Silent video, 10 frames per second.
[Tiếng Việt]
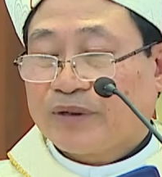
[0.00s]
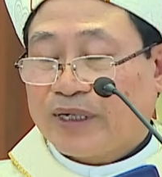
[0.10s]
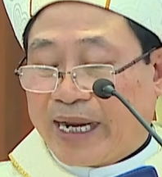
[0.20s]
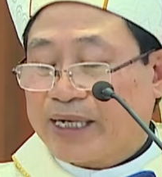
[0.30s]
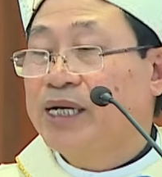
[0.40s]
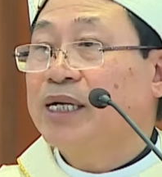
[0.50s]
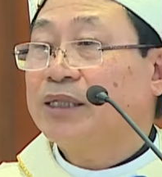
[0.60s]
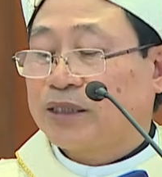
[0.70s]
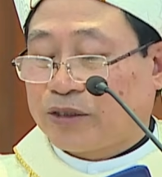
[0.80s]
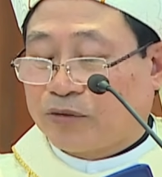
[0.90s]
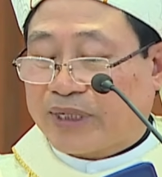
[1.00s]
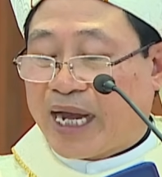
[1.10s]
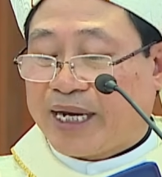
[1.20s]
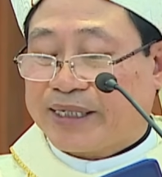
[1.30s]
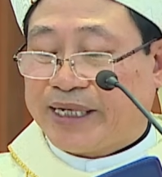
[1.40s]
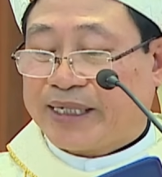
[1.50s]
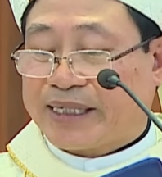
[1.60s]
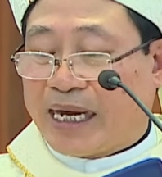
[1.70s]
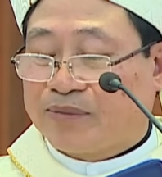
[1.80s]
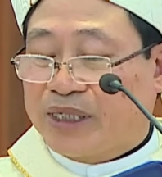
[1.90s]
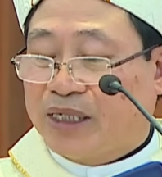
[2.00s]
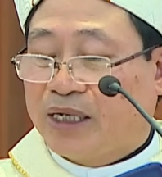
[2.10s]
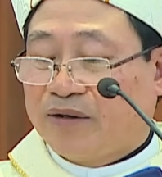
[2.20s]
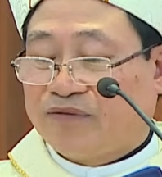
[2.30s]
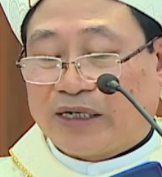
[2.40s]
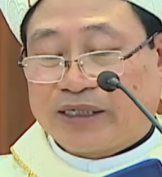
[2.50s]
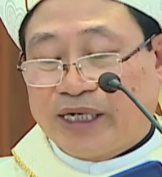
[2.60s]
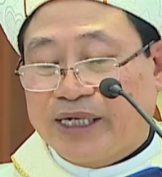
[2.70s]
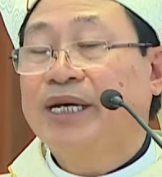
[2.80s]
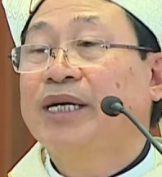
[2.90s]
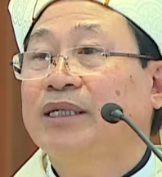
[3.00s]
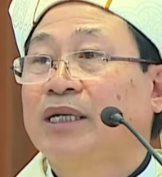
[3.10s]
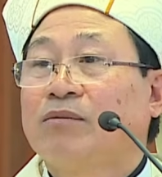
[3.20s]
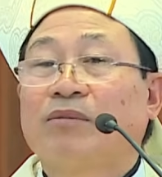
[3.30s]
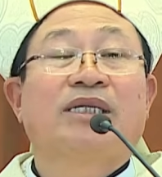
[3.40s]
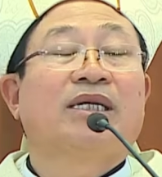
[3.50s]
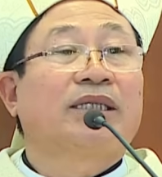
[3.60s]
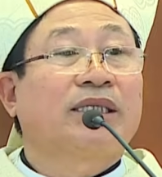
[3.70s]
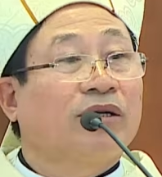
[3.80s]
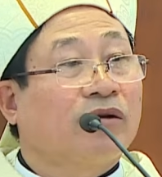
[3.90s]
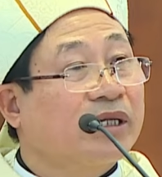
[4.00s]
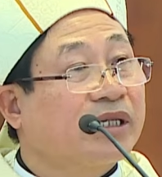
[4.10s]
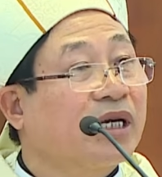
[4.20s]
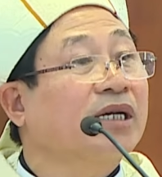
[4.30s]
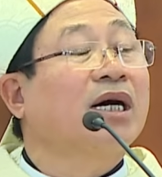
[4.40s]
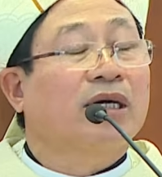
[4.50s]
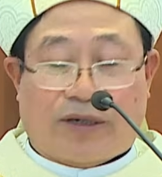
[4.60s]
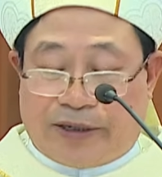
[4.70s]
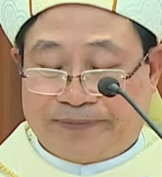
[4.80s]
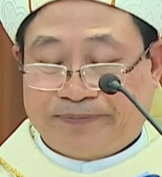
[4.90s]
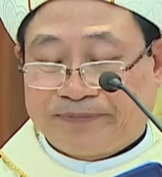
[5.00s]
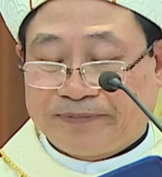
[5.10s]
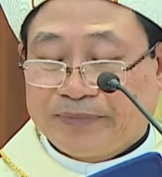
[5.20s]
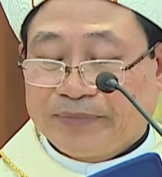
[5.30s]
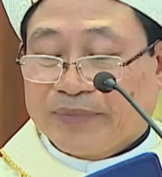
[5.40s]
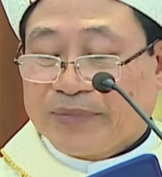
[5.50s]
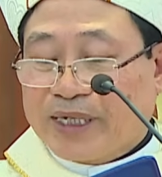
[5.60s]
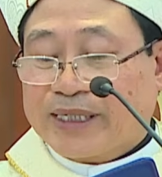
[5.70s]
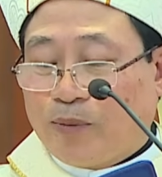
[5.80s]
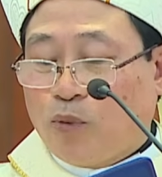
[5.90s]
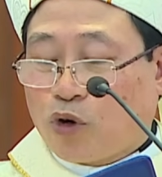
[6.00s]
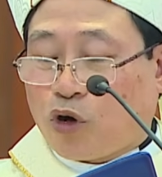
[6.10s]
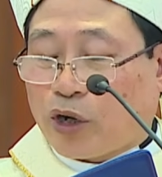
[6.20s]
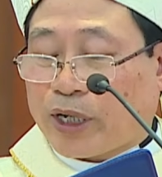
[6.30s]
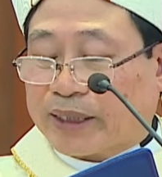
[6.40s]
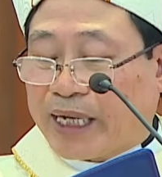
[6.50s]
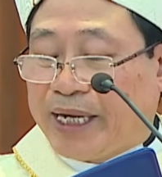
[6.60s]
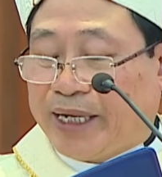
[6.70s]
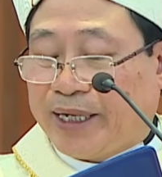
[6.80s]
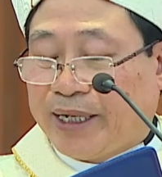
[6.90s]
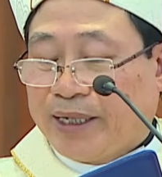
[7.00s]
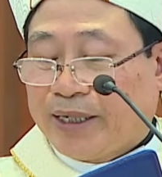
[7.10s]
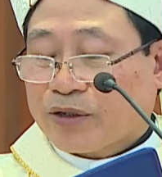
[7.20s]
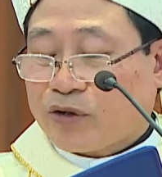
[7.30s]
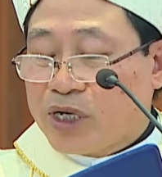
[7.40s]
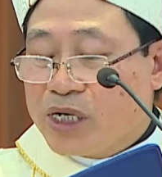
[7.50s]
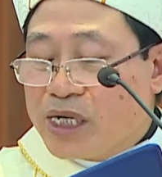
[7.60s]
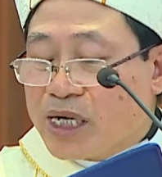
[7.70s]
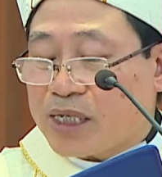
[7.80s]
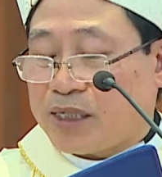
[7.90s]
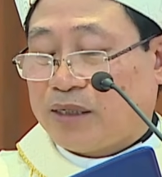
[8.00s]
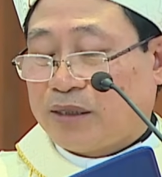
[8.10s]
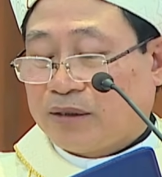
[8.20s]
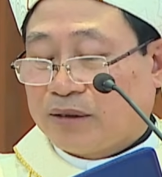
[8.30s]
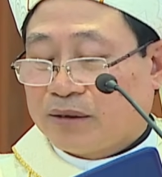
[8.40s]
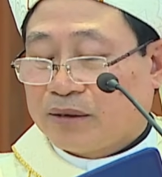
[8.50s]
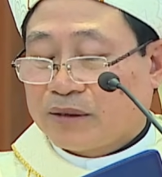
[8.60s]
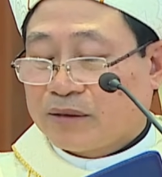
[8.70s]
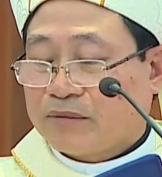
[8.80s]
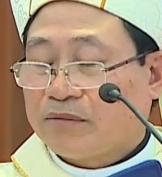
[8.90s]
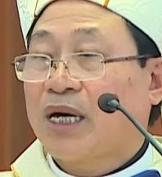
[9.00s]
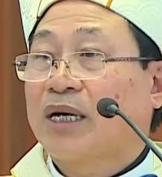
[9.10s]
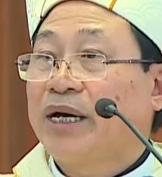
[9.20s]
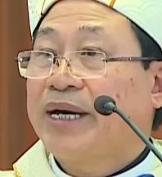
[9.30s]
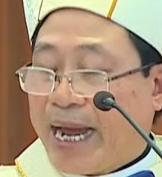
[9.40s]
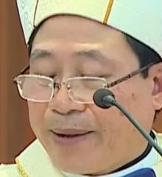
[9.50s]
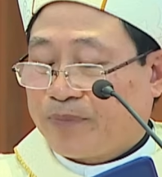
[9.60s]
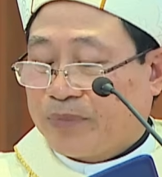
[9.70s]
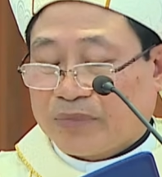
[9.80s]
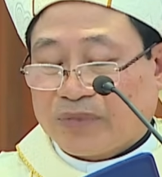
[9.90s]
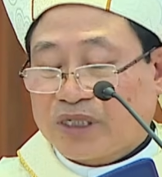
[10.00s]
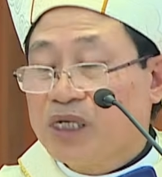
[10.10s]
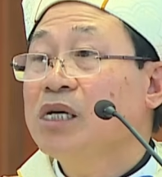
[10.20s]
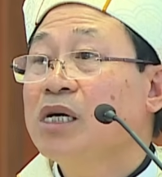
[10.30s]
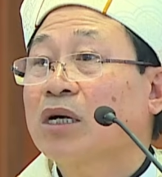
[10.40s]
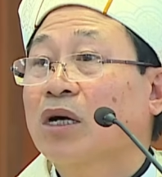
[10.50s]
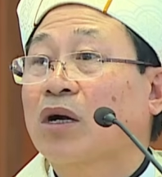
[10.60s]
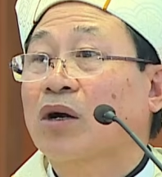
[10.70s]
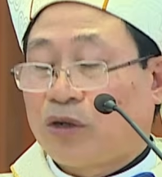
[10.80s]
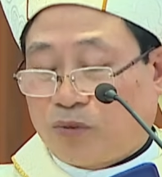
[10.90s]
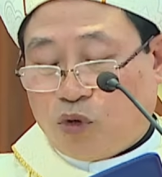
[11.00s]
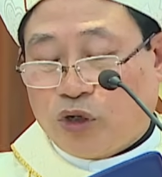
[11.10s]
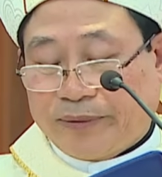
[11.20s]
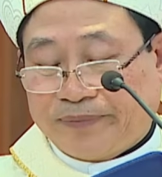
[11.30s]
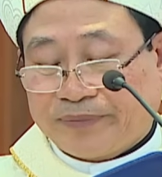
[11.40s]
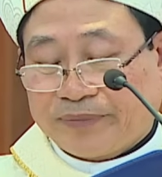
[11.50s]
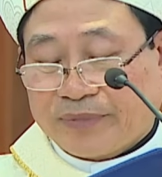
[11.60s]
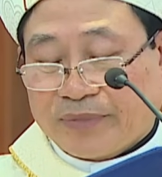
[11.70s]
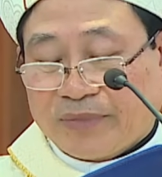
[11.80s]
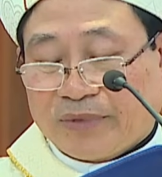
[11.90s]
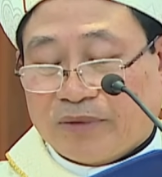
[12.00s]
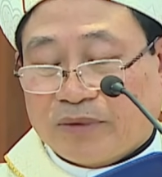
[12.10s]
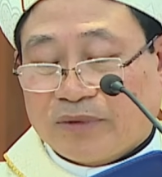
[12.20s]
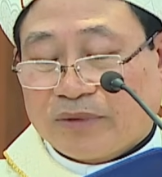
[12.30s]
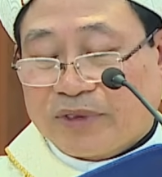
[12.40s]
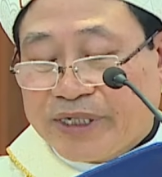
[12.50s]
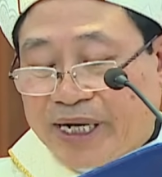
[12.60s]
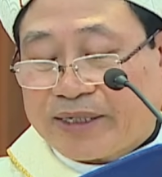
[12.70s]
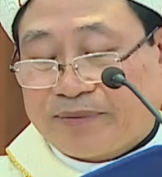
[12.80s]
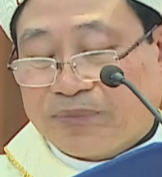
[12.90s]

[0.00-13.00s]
Lát nữa chúng ta sẽ tham dự và chứng kiến, bây giờ chỉ nói sơ sơ thôi. Đức Giám Mục khỏi các thầy có hứa bằng lời đáp thưa còn muốn. Thứ nhất,